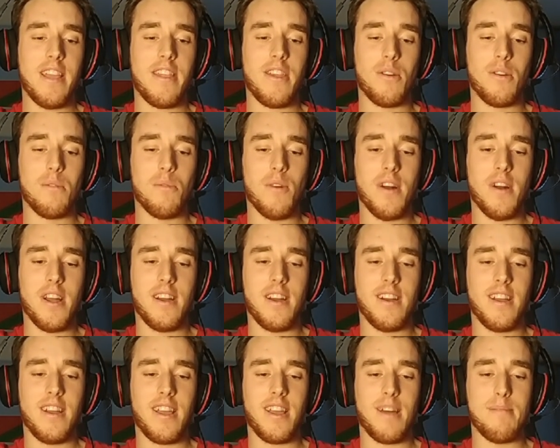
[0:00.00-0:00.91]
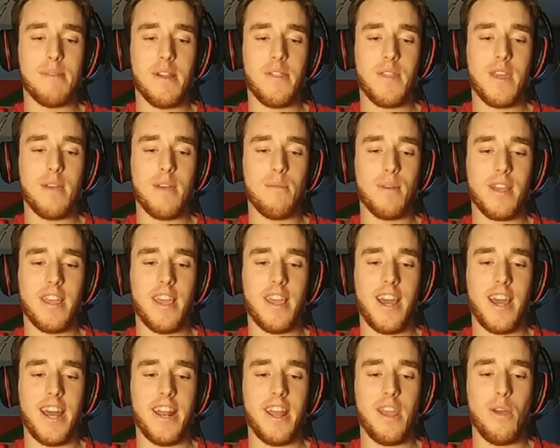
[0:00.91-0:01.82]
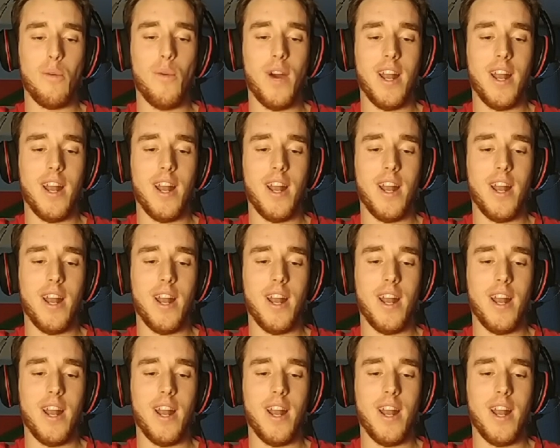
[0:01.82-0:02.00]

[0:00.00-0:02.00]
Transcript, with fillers: Digo, guau, capaz que, gana igual.